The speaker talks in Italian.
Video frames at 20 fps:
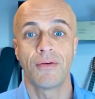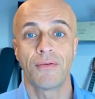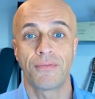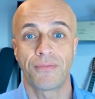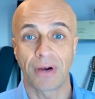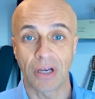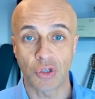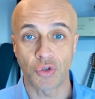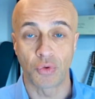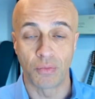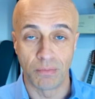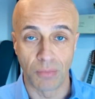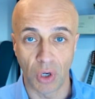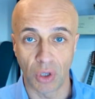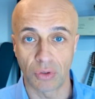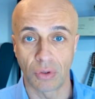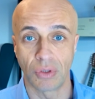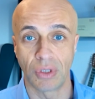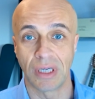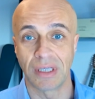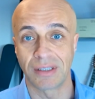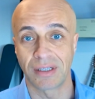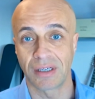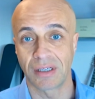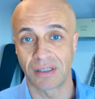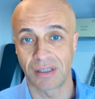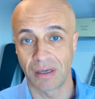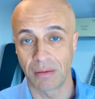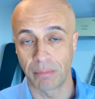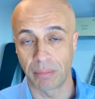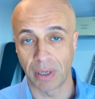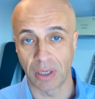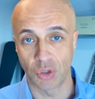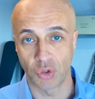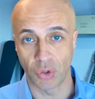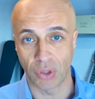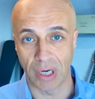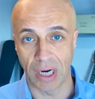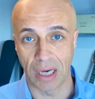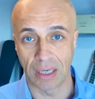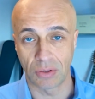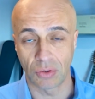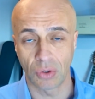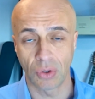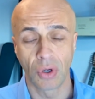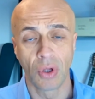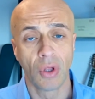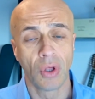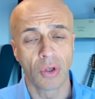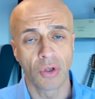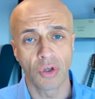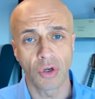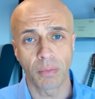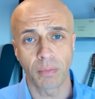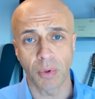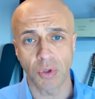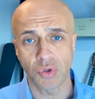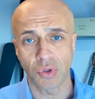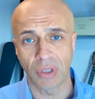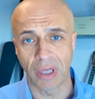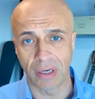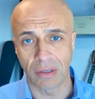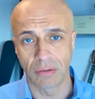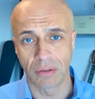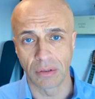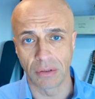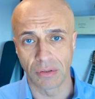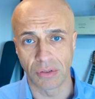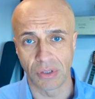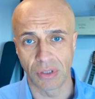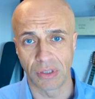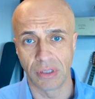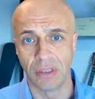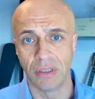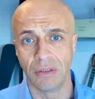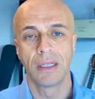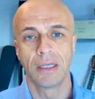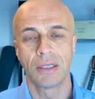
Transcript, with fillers: faccio in modo di essere sempre aggiornato, io posso dare un consiglio.